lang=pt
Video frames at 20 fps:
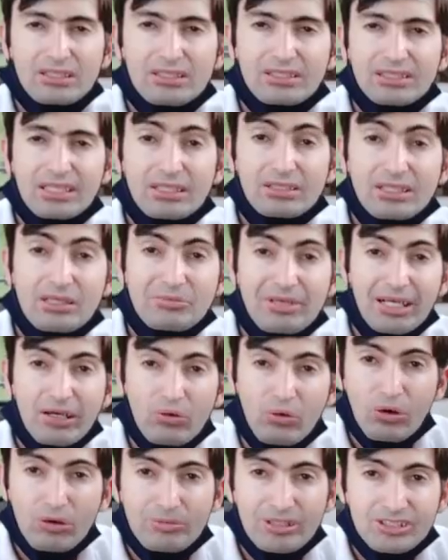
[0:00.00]
E dentro da minha
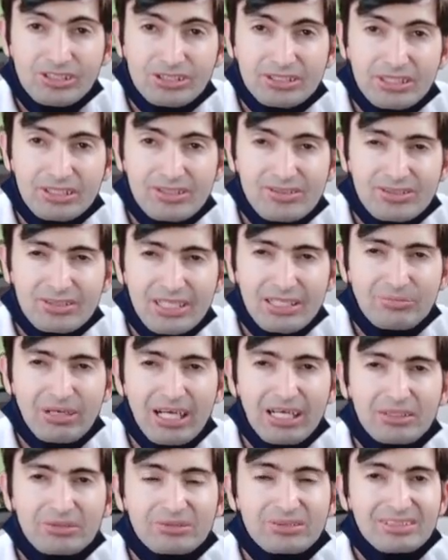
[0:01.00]
Kombi, editando esse
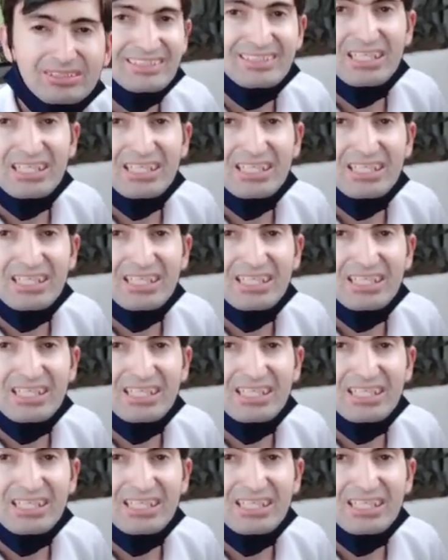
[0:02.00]
trabalho,